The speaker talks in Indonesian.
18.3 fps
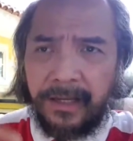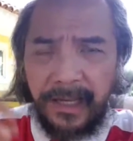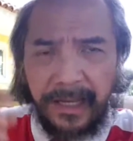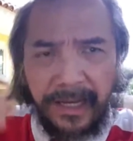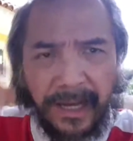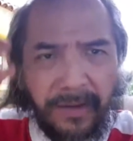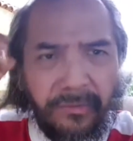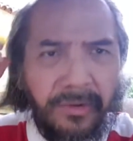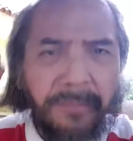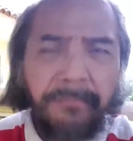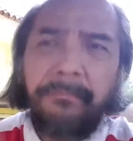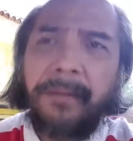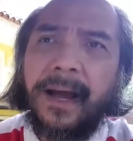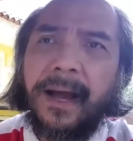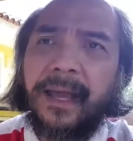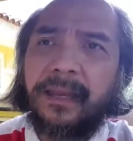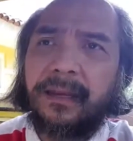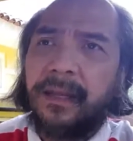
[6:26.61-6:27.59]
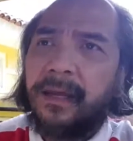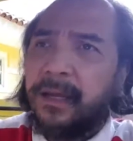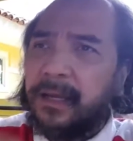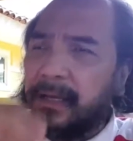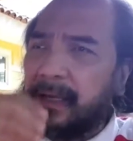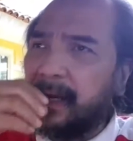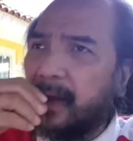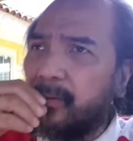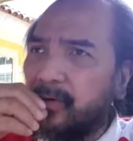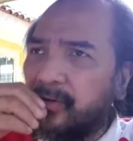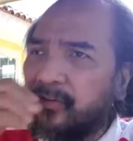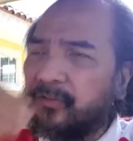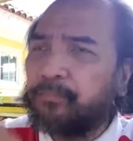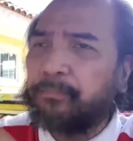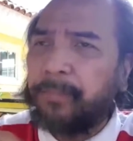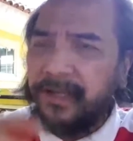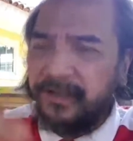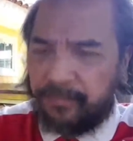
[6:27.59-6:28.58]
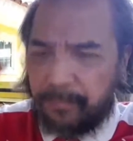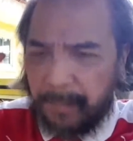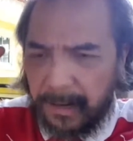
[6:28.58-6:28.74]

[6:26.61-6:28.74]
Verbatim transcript: in our mind, in our speech,